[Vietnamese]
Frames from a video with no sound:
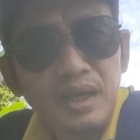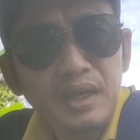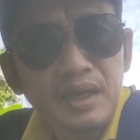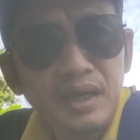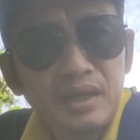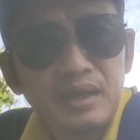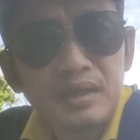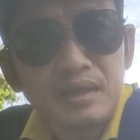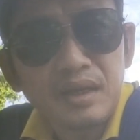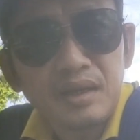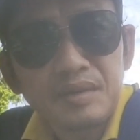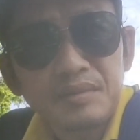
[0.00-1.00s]
hai ngàn
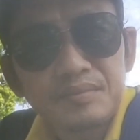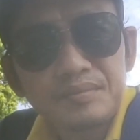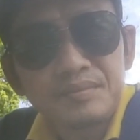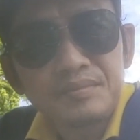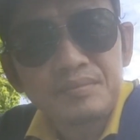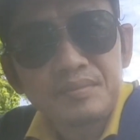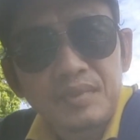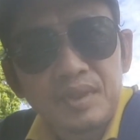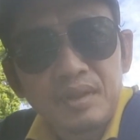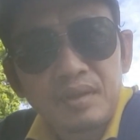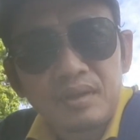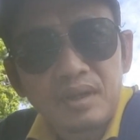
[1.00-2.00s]
cây vàng
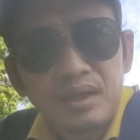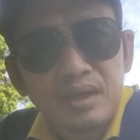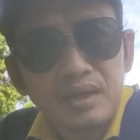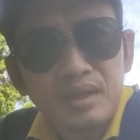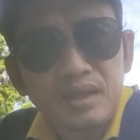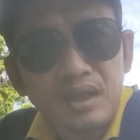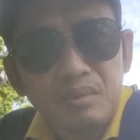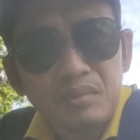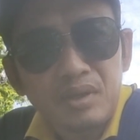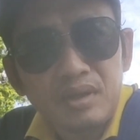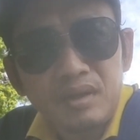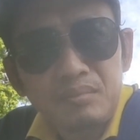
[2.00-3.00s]
hai ngàn cây
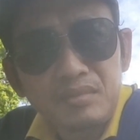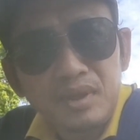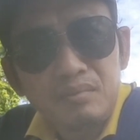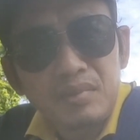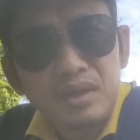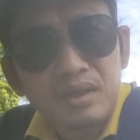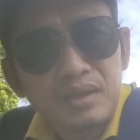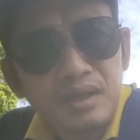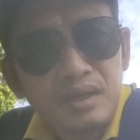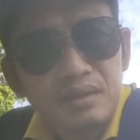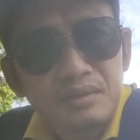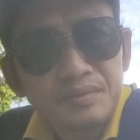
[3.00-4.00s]
vàng mà đem đem về vàng
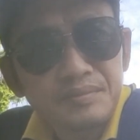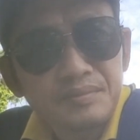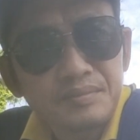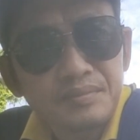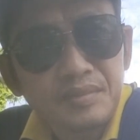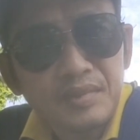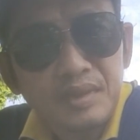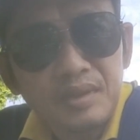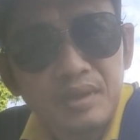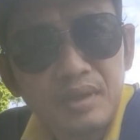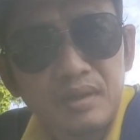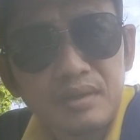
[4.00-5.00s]
gan
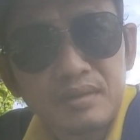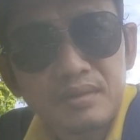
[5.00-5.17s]
nha